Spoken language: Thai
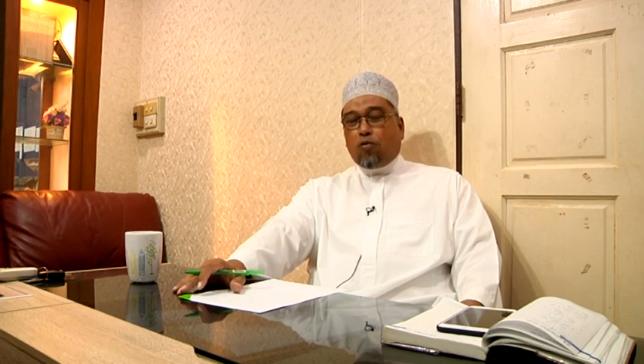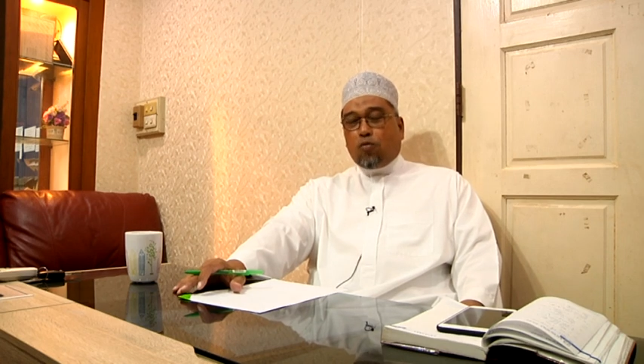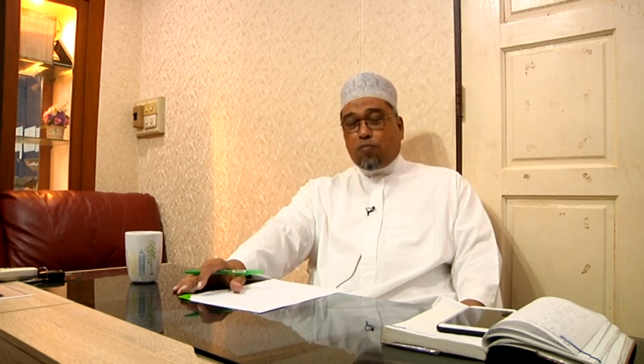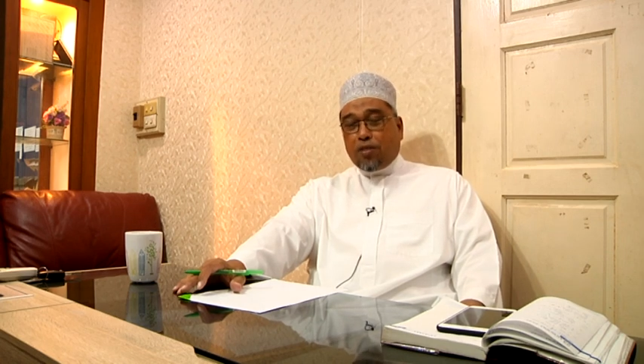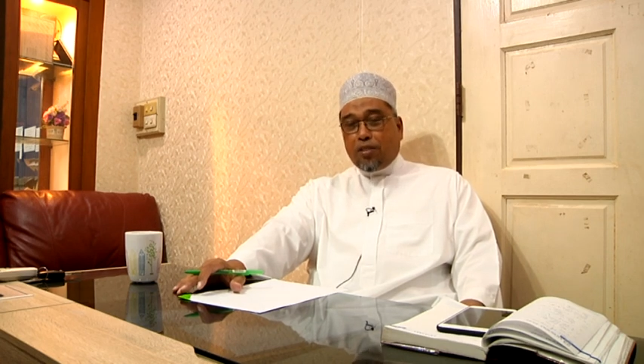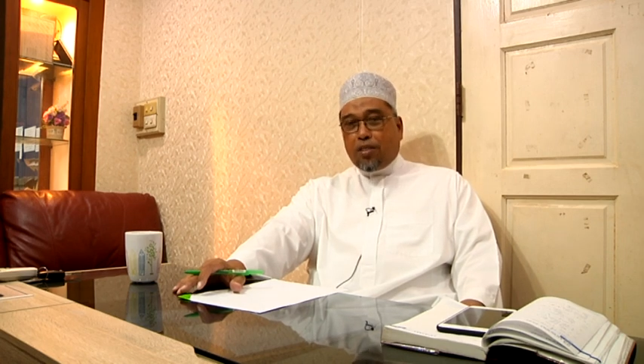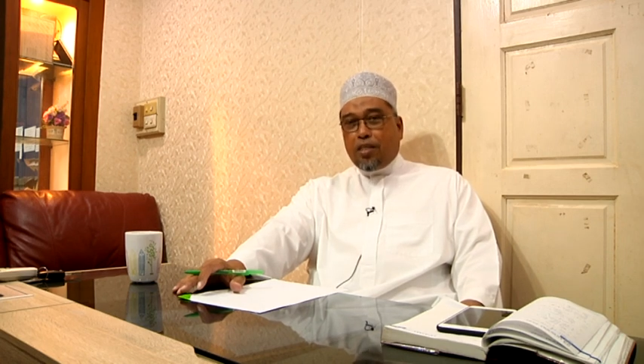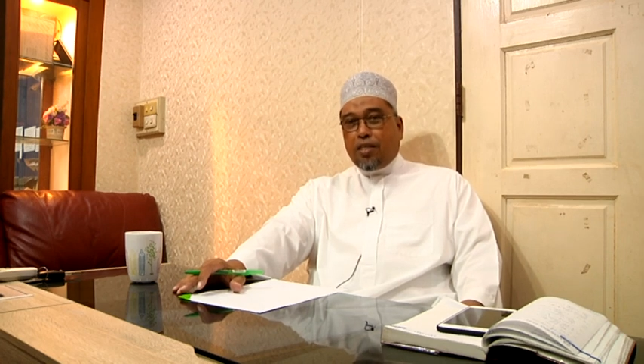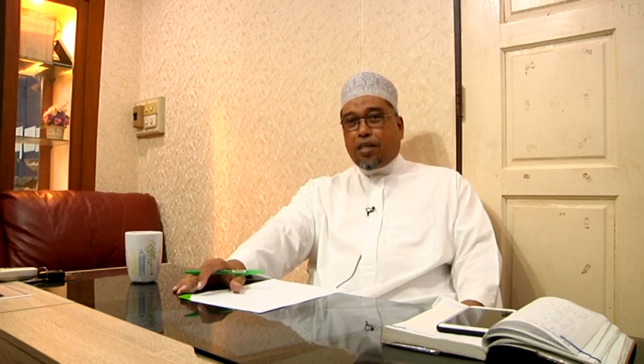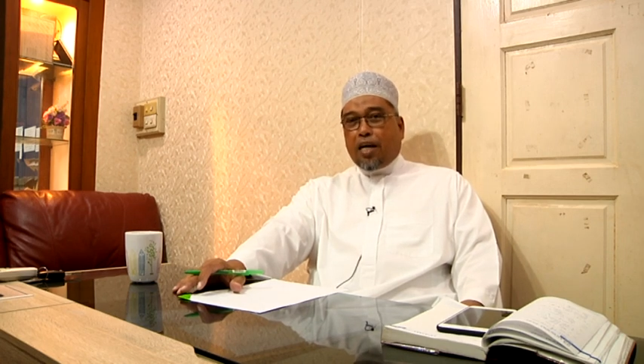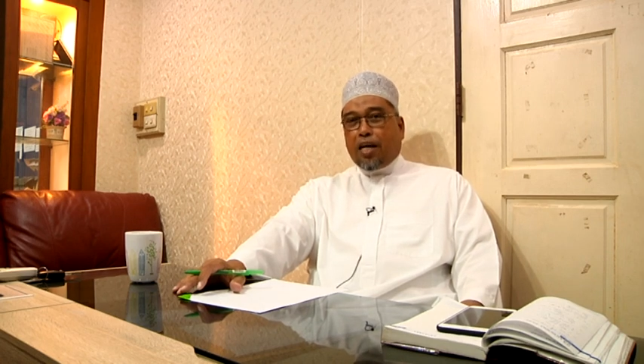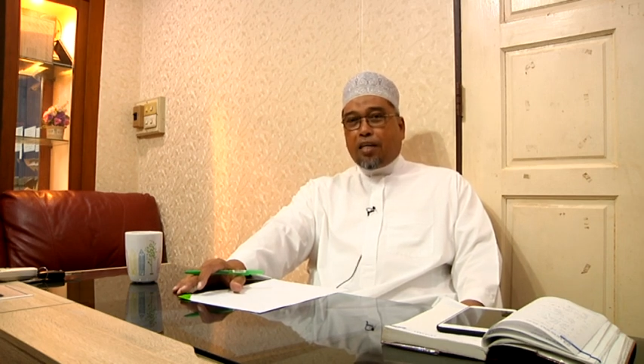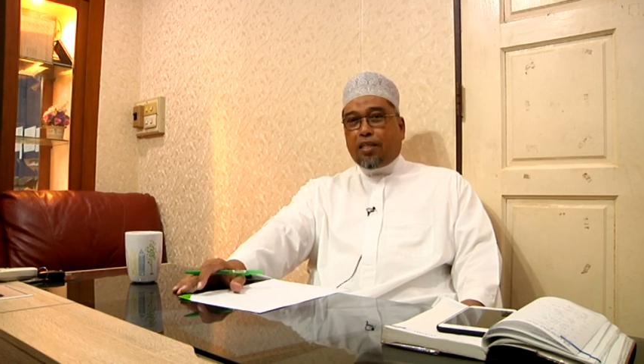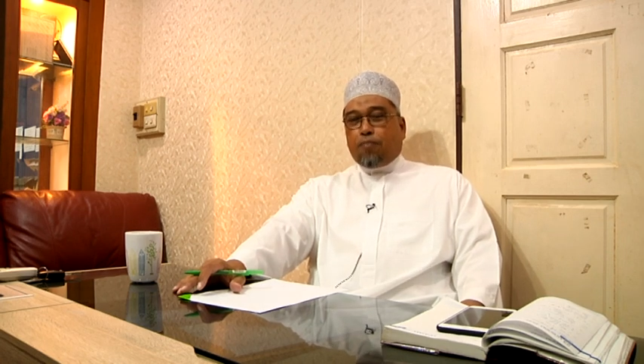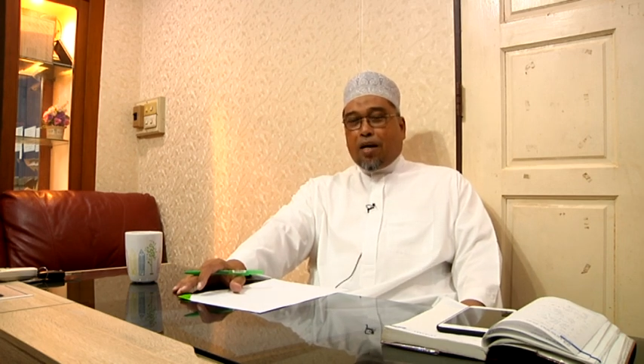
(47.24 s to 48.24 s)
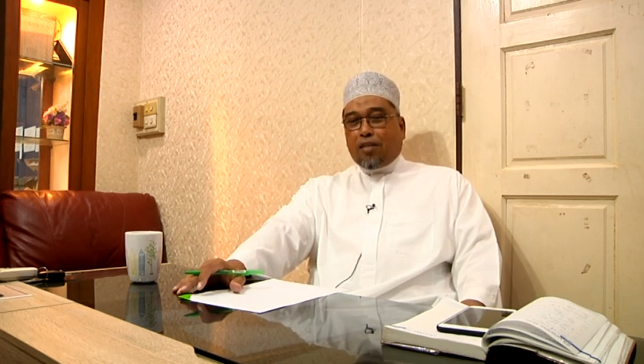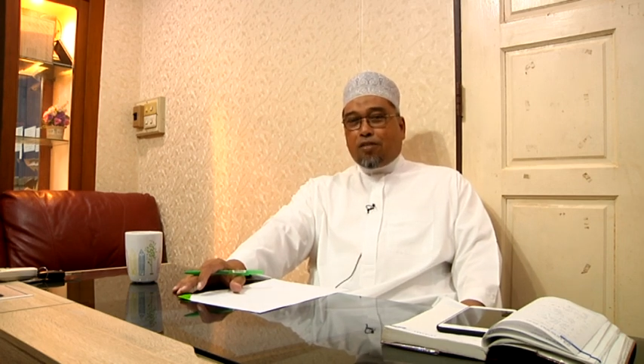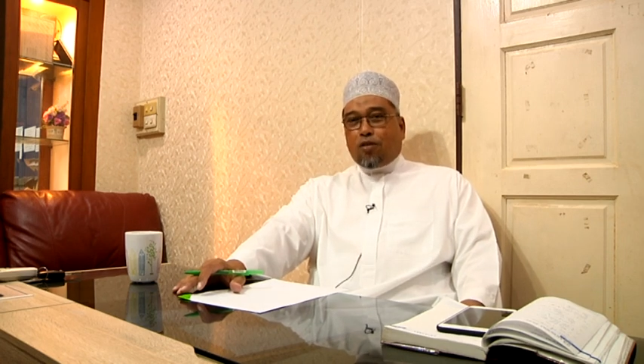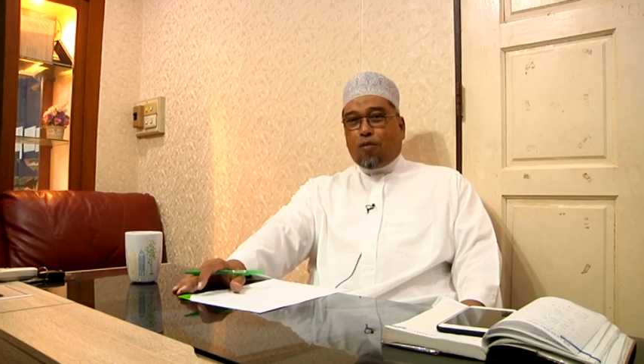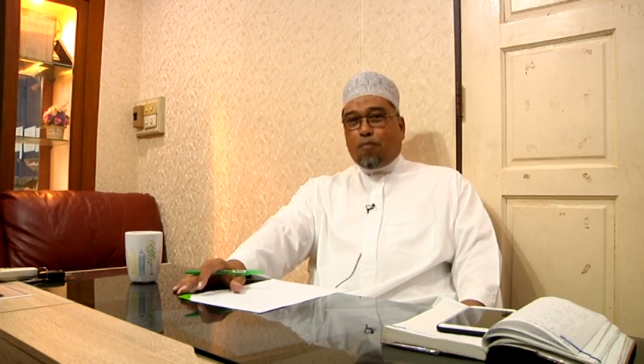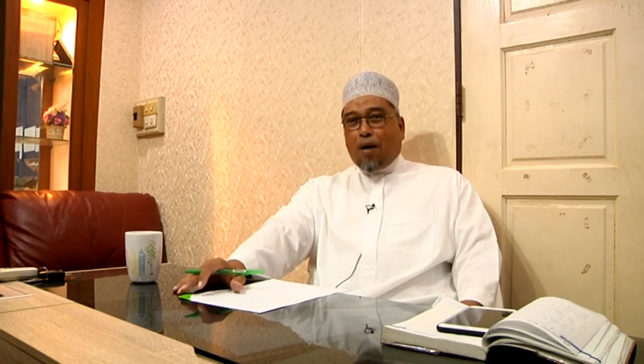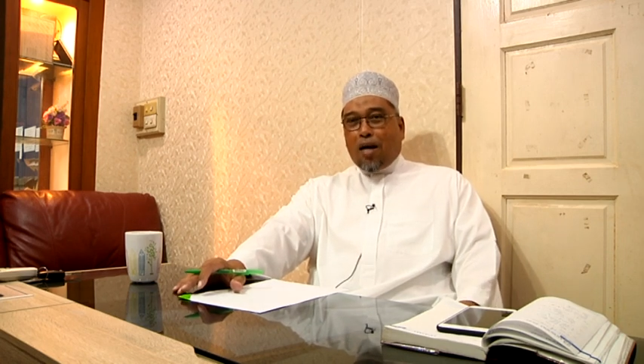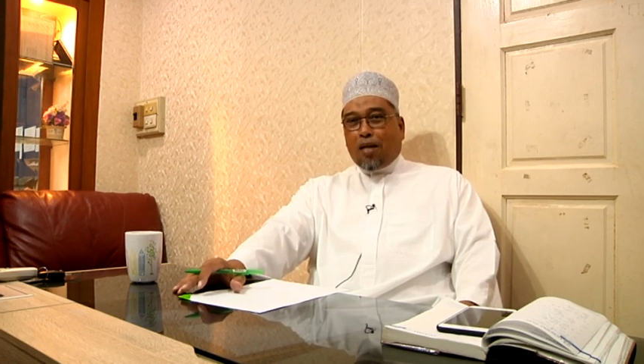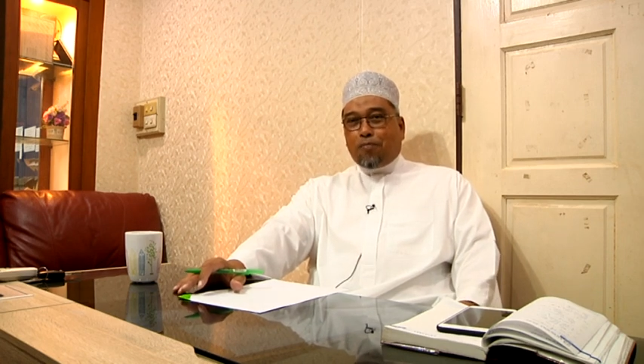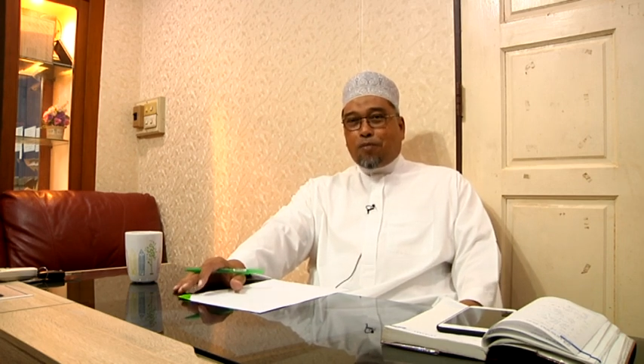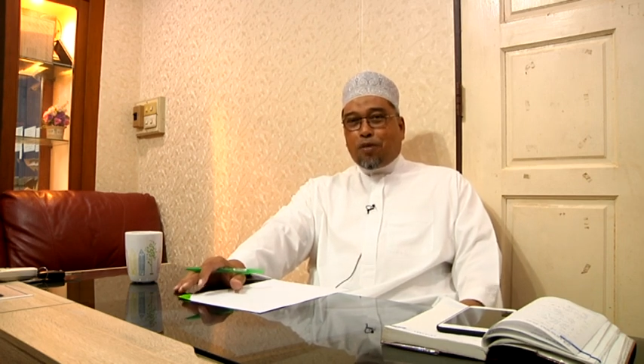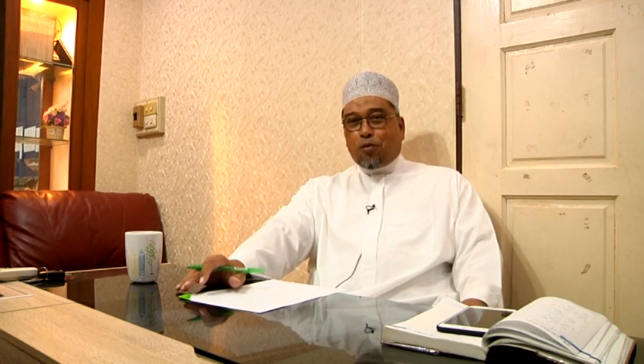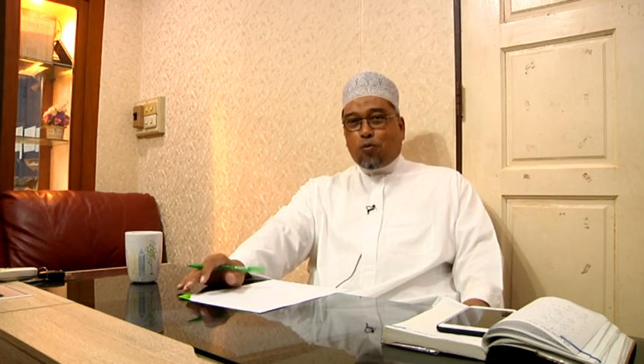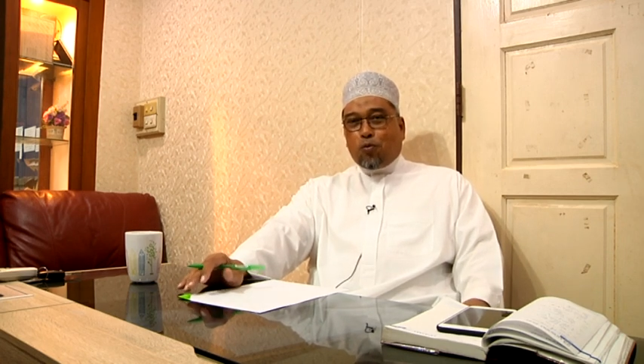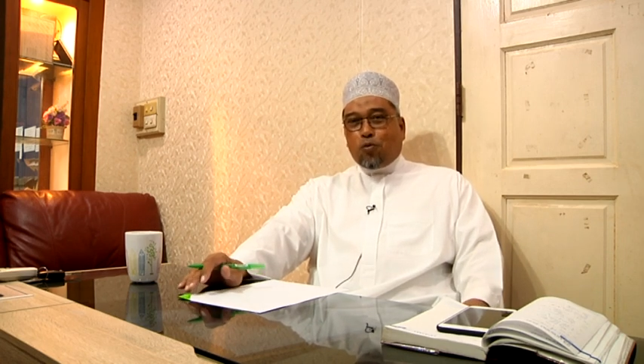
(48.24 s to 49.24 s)
ลงพื้นที่กัน บ้านต่อบ้าน
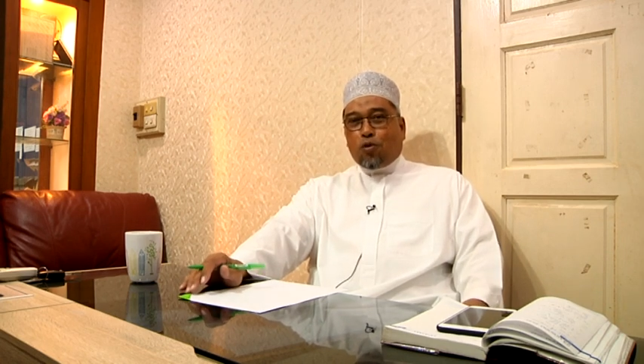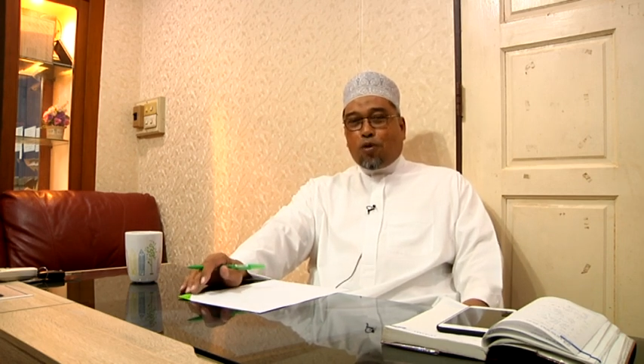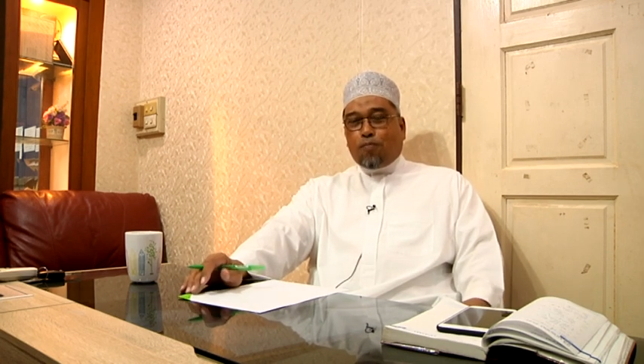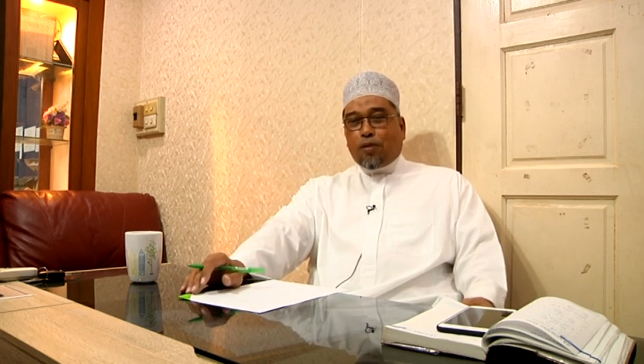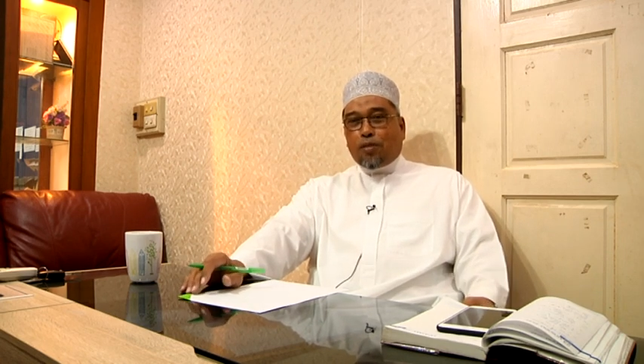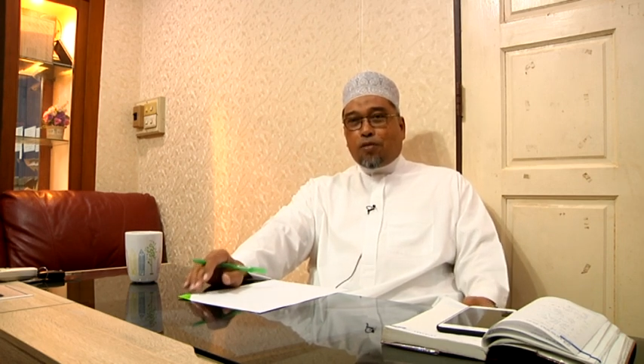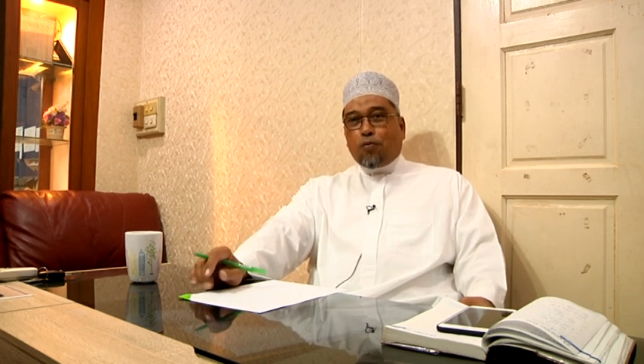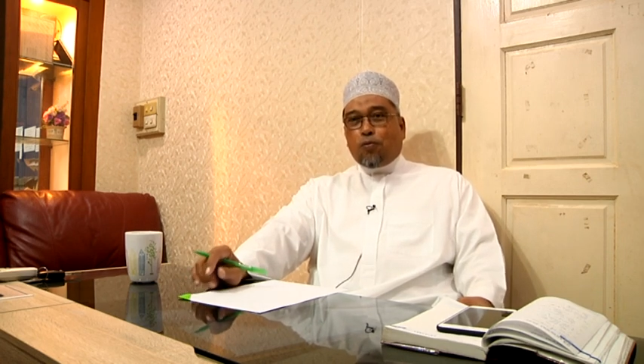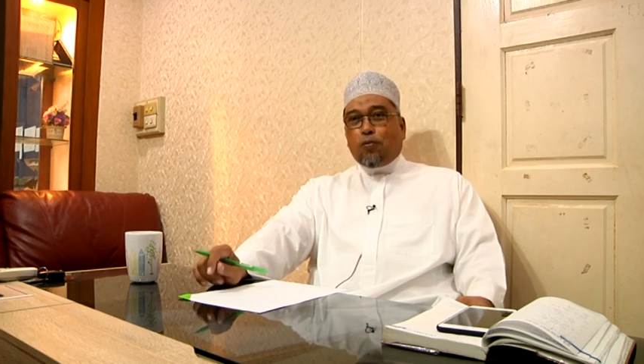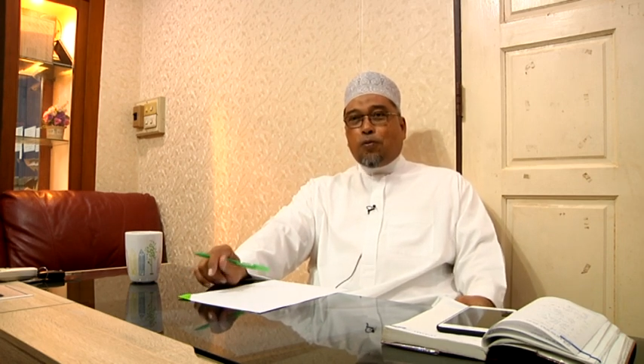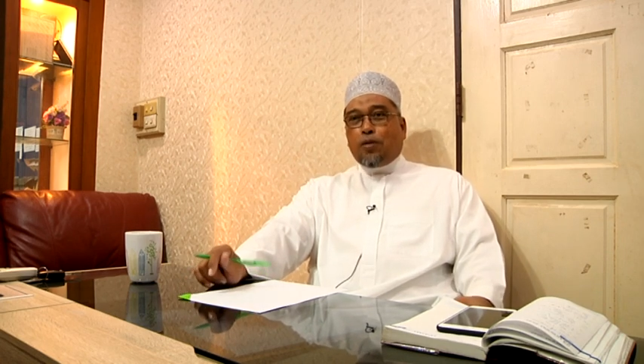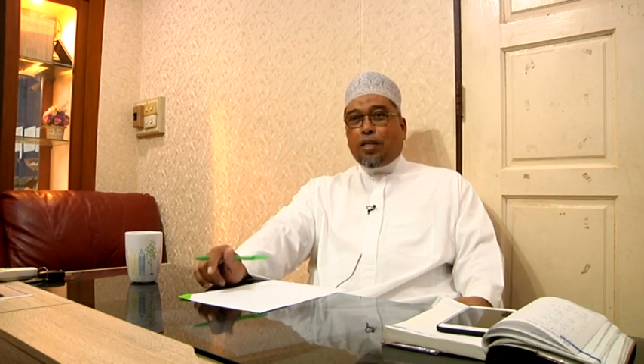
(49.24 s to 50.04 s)
ประตูต่อประตู